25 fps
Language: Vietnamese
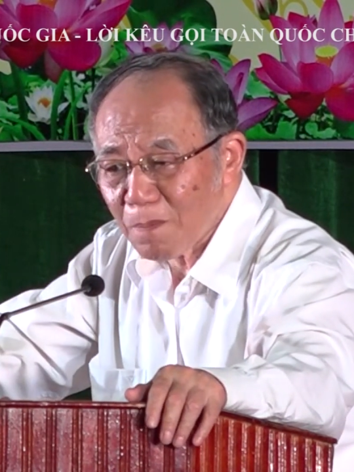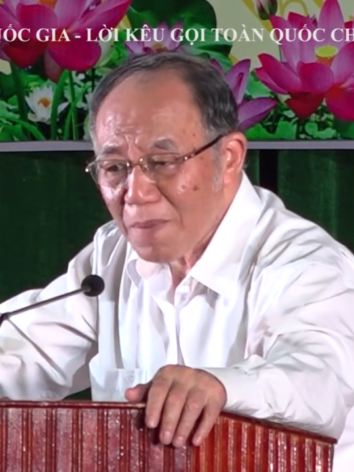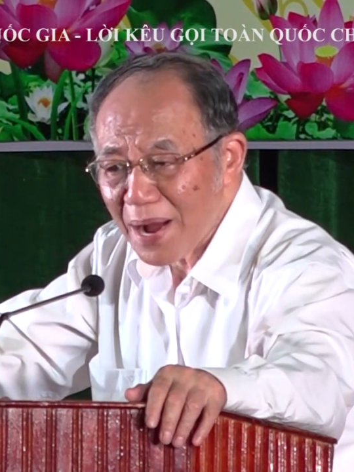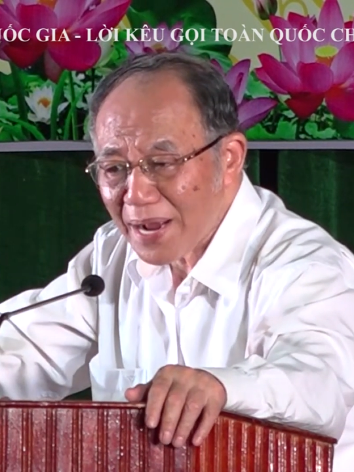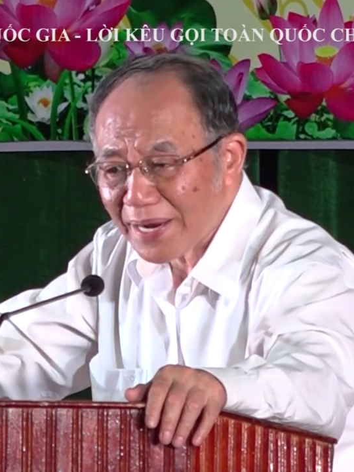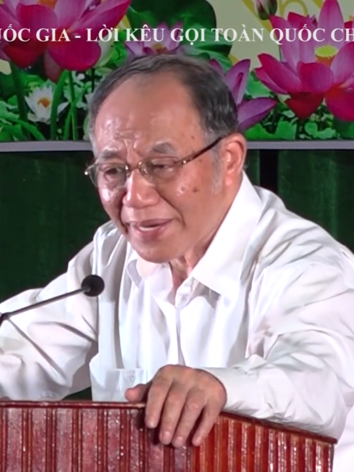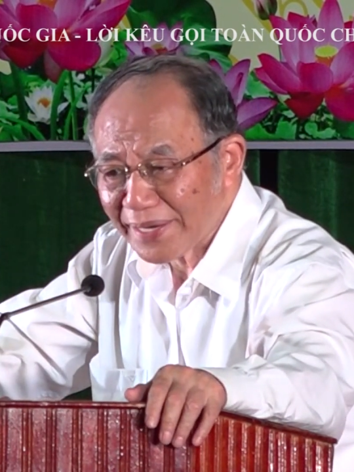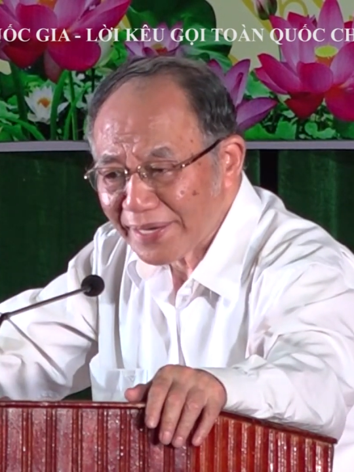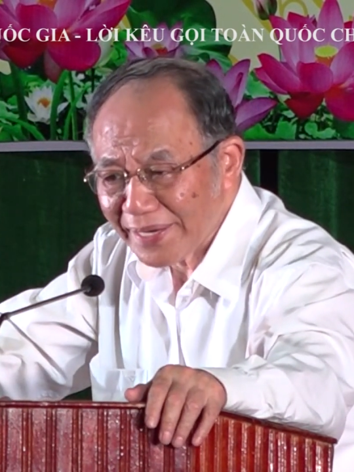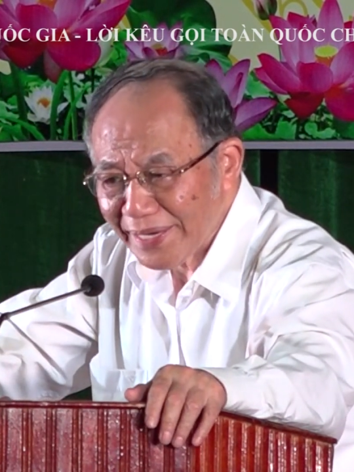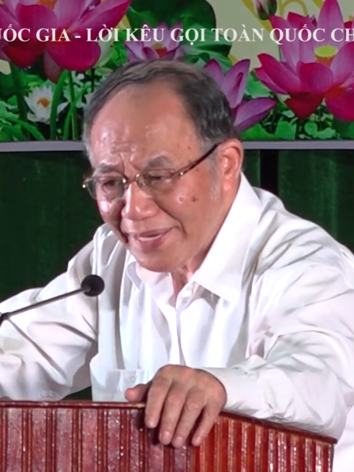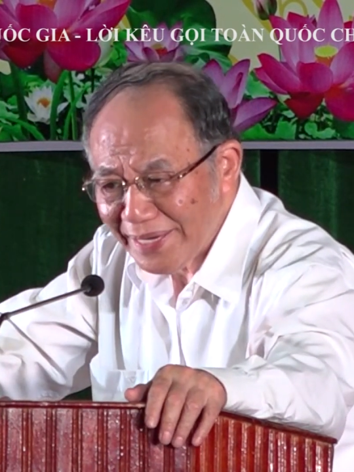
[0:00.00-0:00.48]

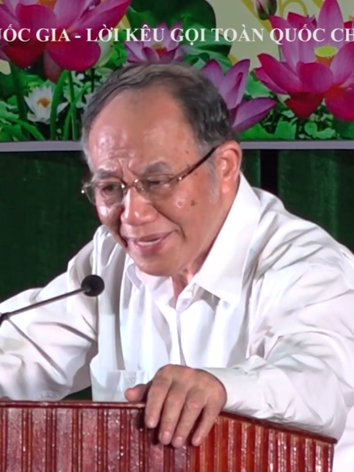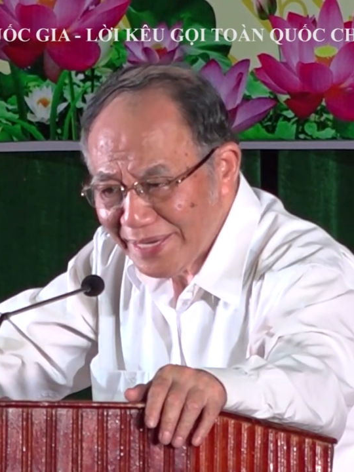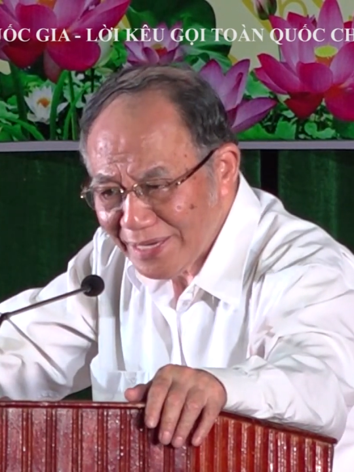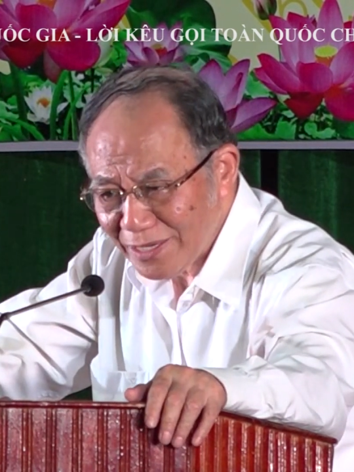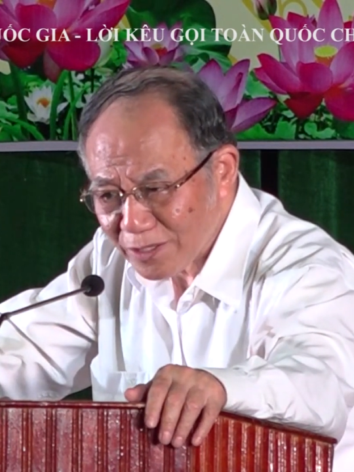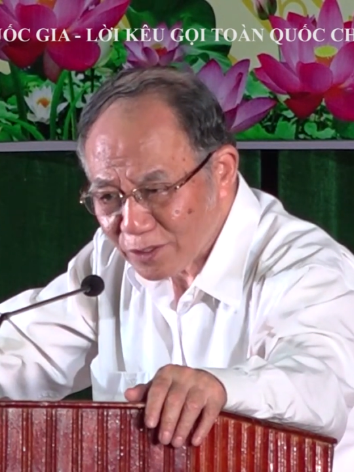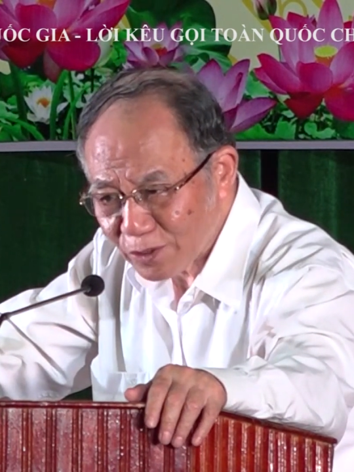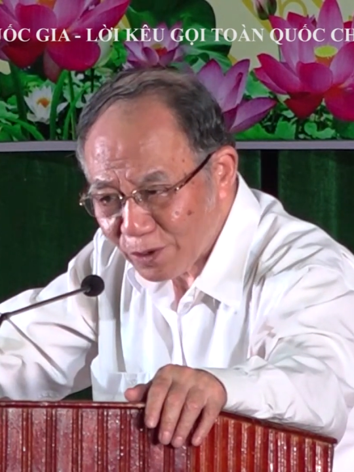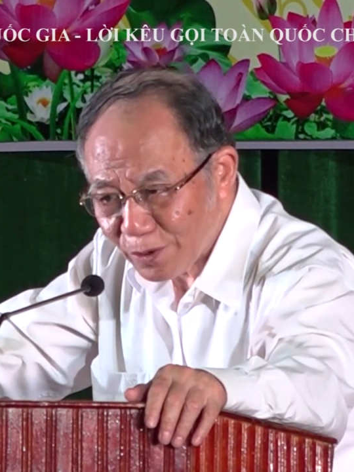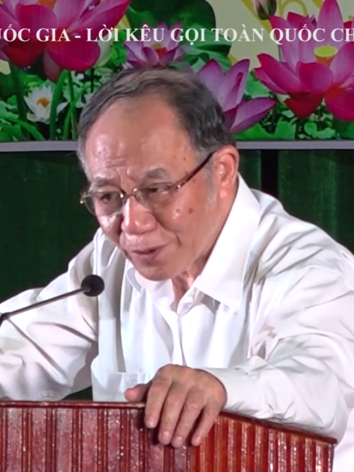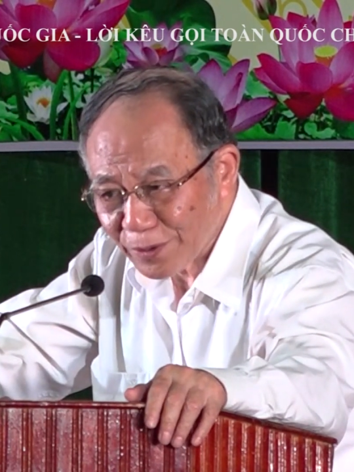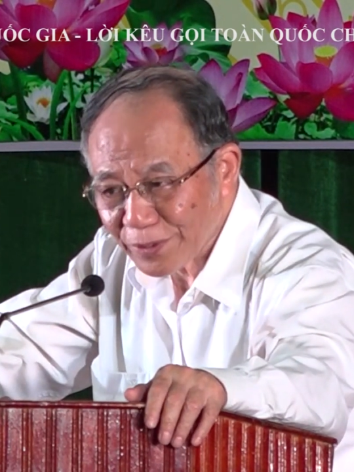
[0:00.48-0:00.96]
bác đi
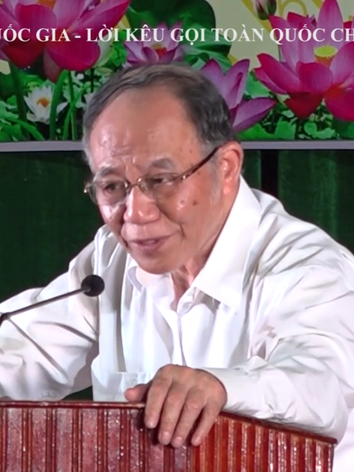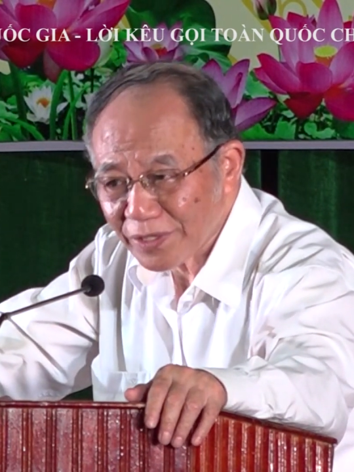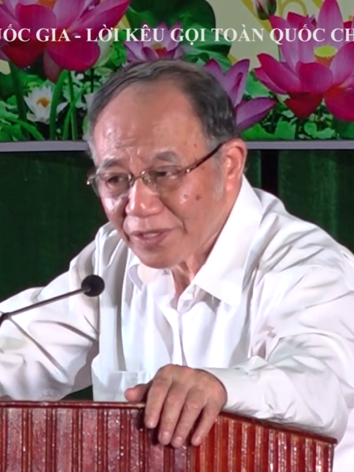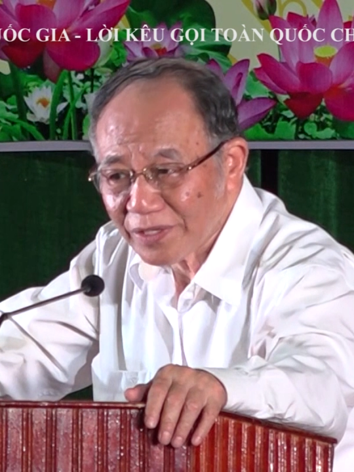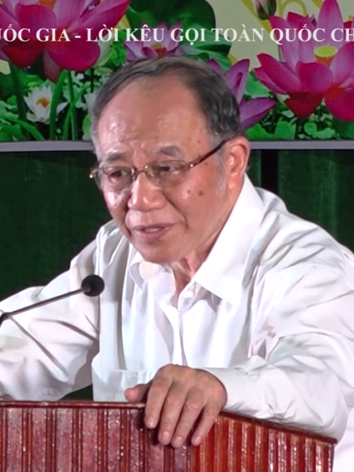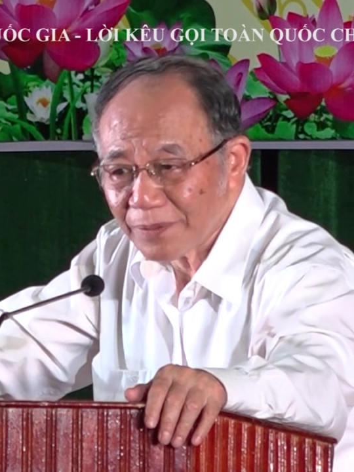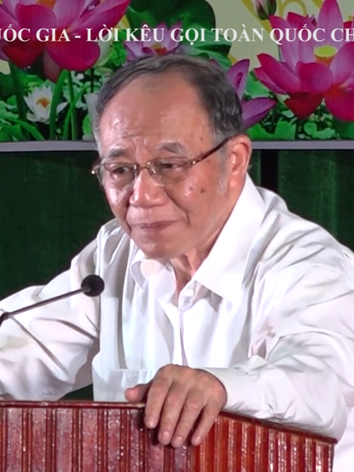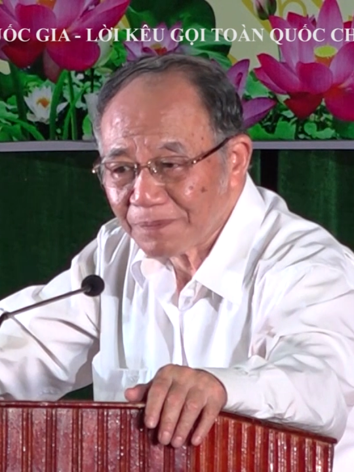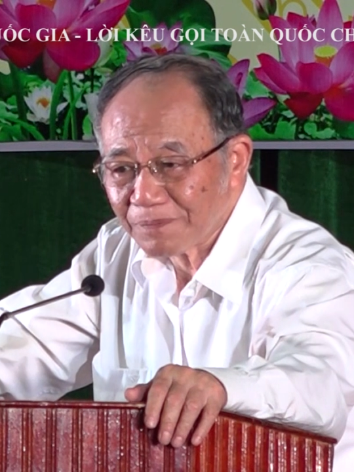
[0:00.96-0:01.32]
rồi